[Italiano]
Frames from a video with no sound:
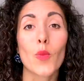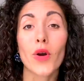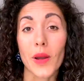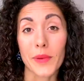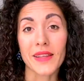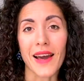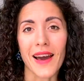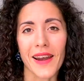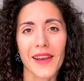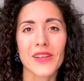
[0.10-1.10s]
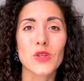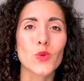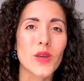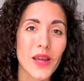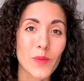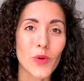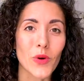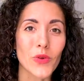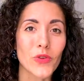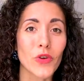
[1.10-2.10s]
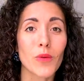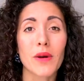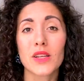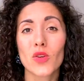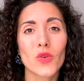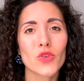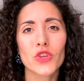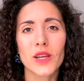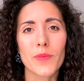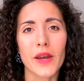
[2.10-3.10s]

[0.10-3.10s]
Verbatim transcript: capitare di studiare molto ma di non riuscire a